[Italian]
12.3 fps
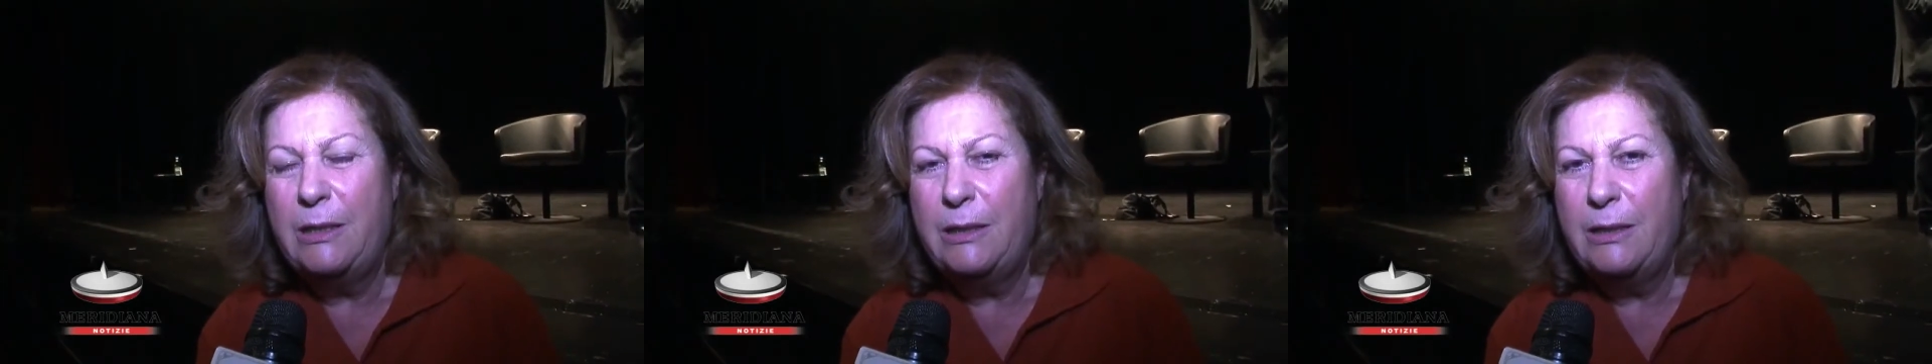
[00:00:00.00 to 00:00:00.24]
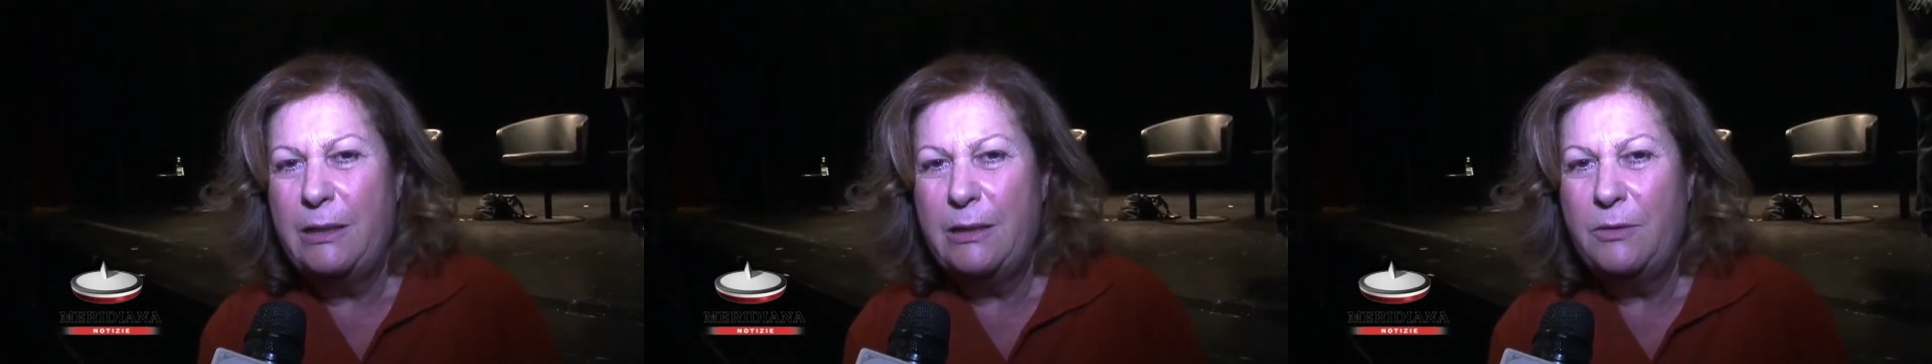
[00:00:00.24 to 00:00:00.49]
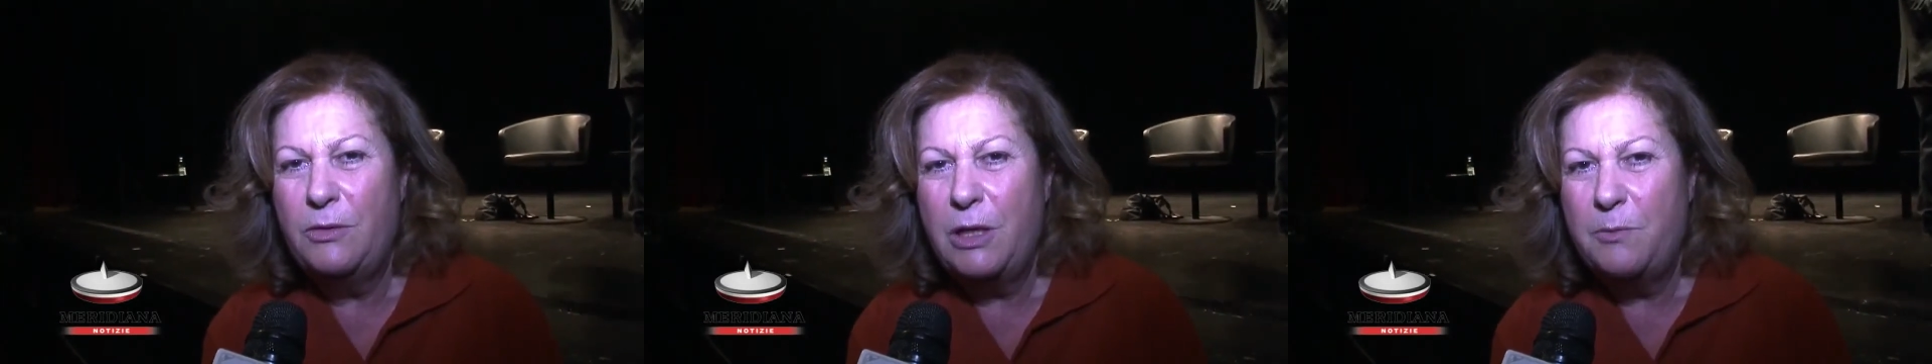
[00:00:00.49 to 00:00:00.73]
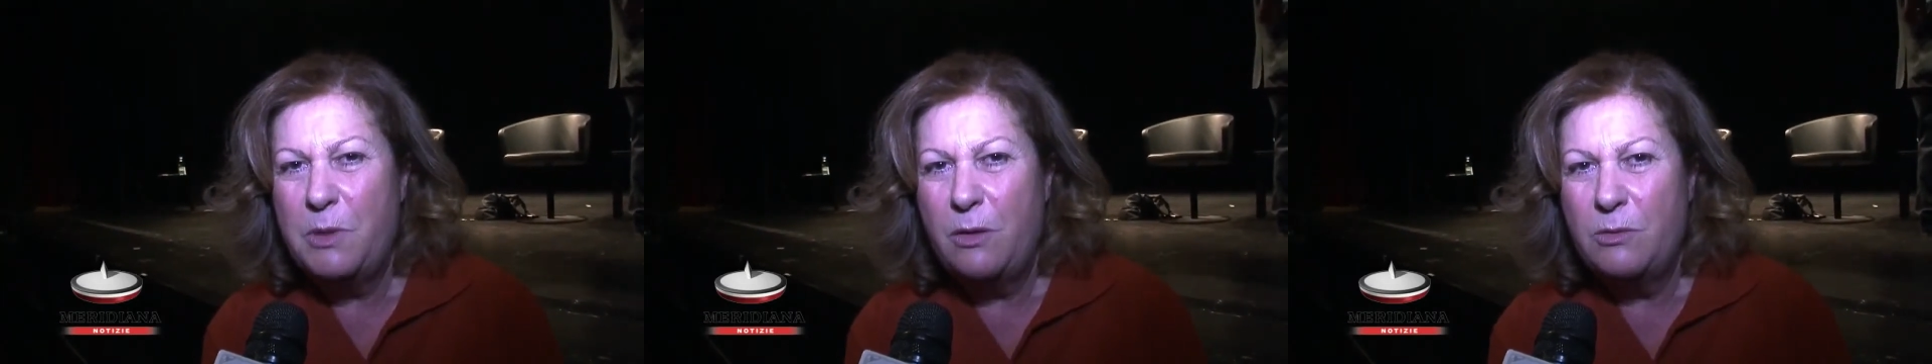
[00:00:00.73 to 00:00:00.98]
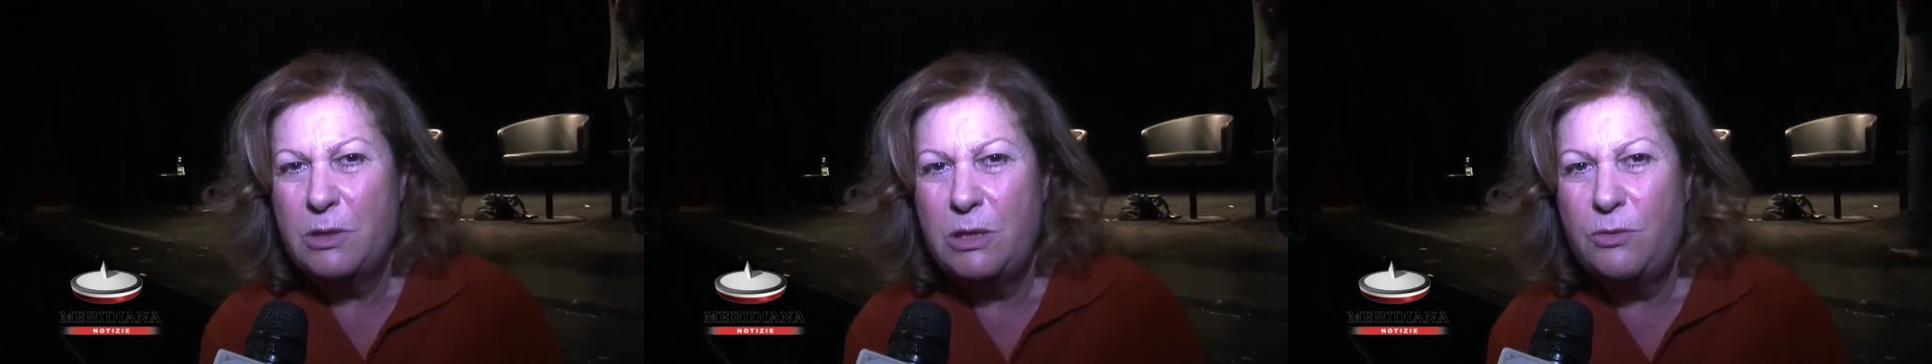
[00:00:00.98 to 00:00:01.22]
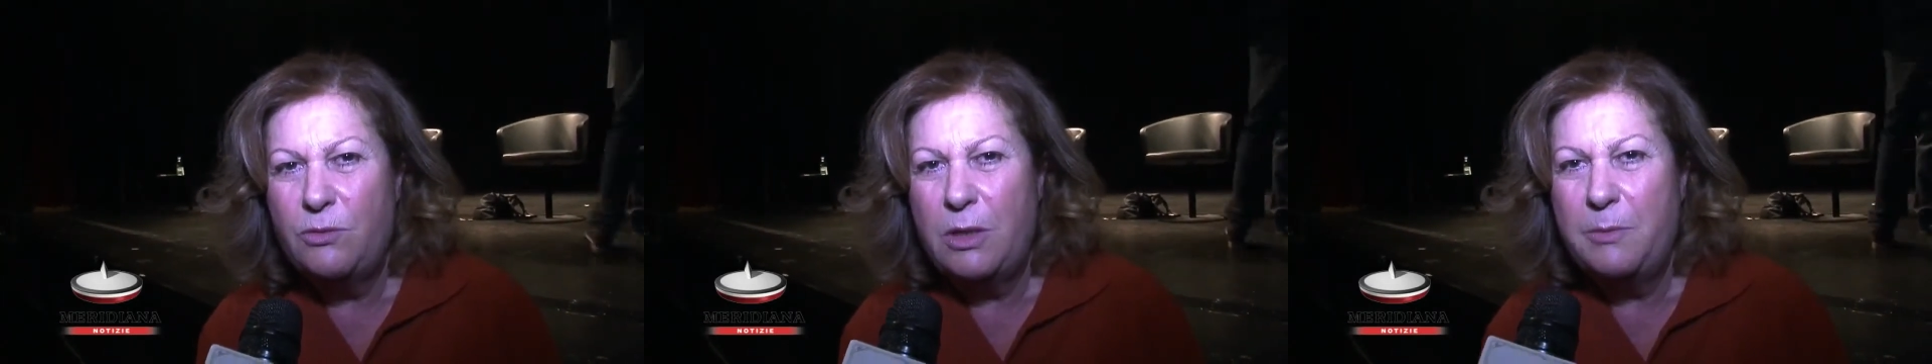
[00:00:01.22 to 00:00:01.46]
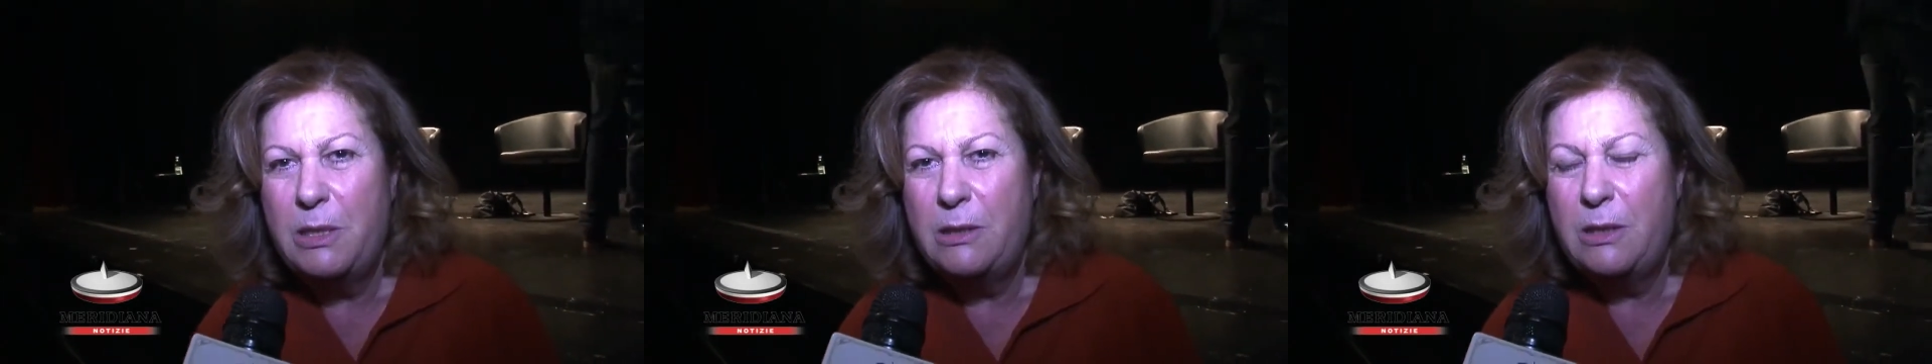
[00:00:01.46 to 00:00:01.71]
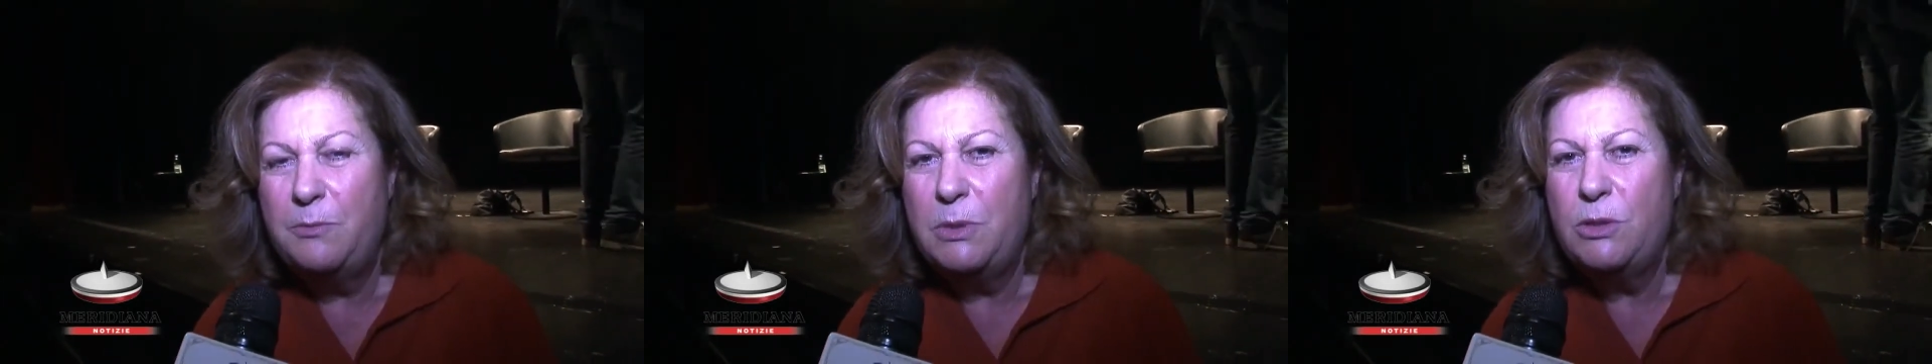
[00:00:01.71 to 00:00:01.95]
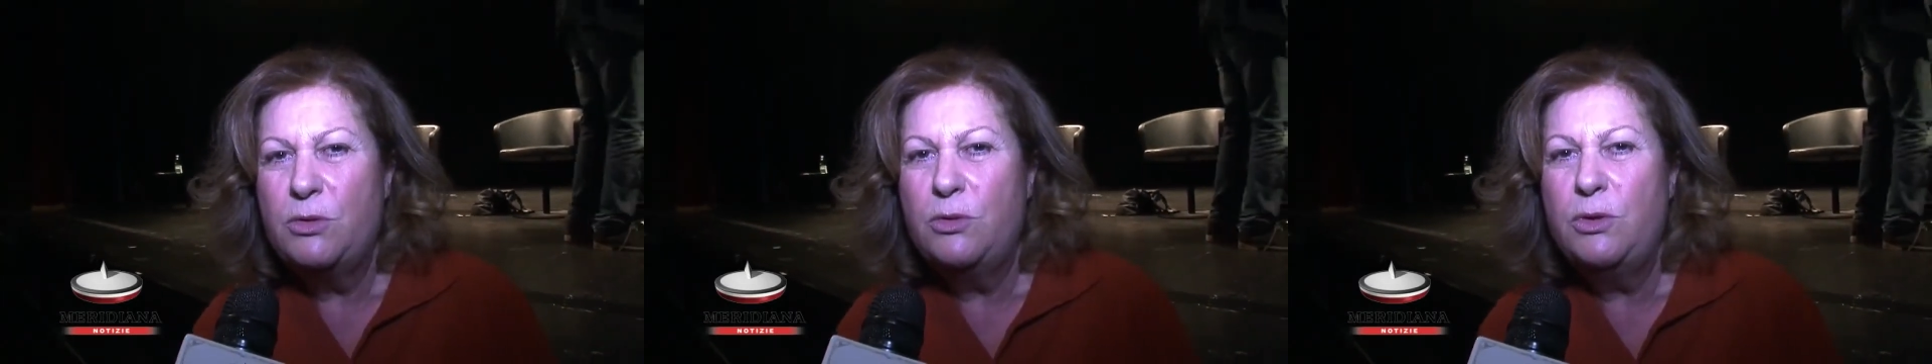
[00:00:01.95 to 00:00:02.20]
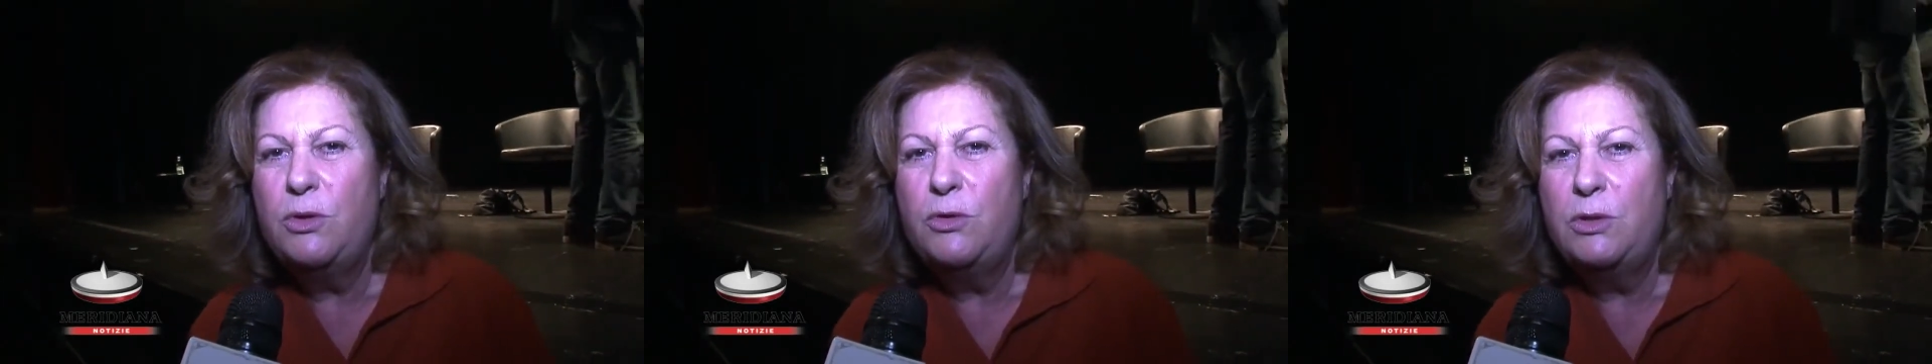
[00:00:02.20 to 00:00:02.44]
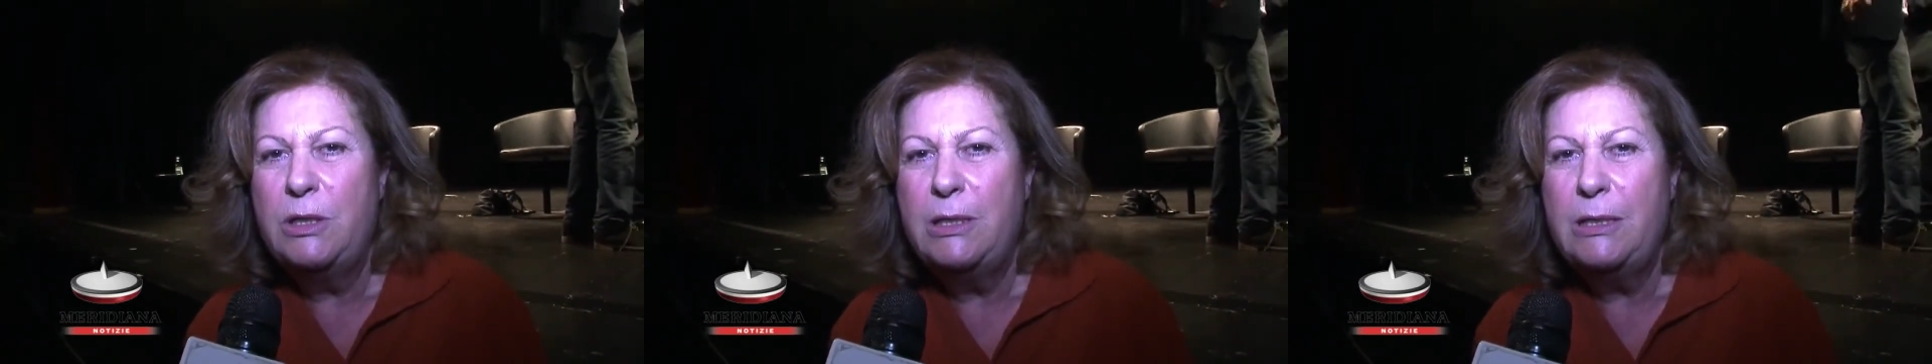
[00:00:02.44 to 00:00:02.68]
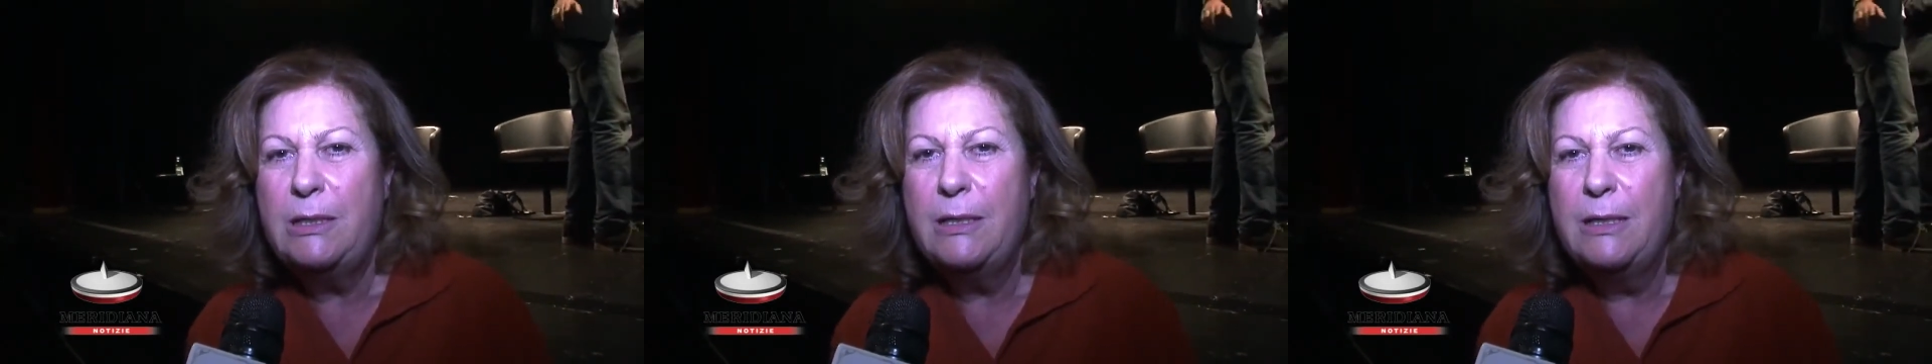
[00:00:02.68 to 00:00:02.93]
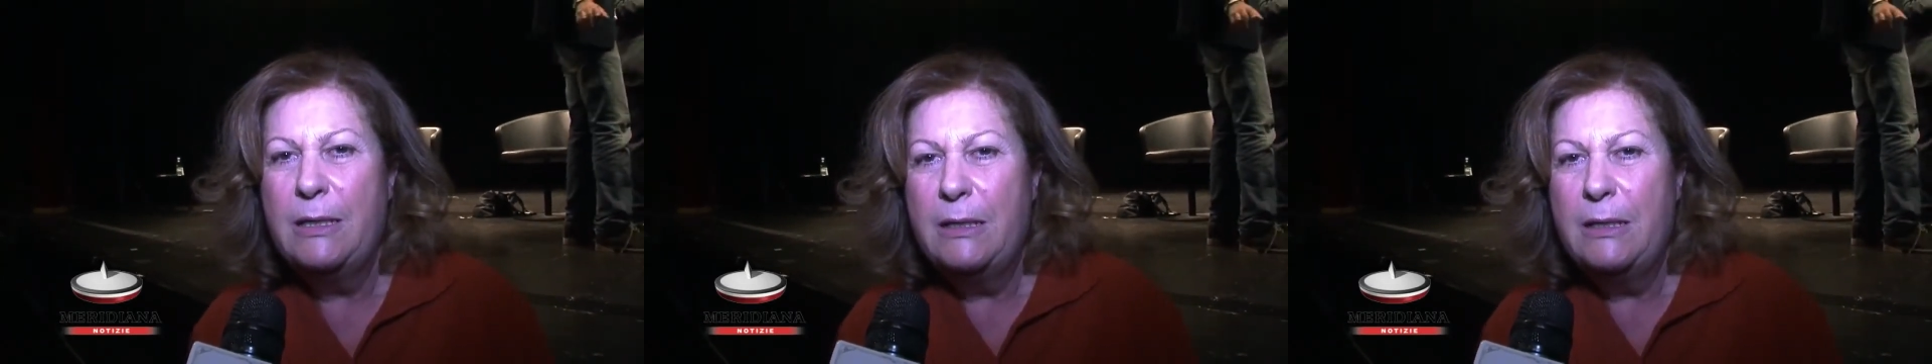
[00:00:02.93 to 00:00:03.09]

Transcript: Eh, noi abbiamo sicuramente bisogno di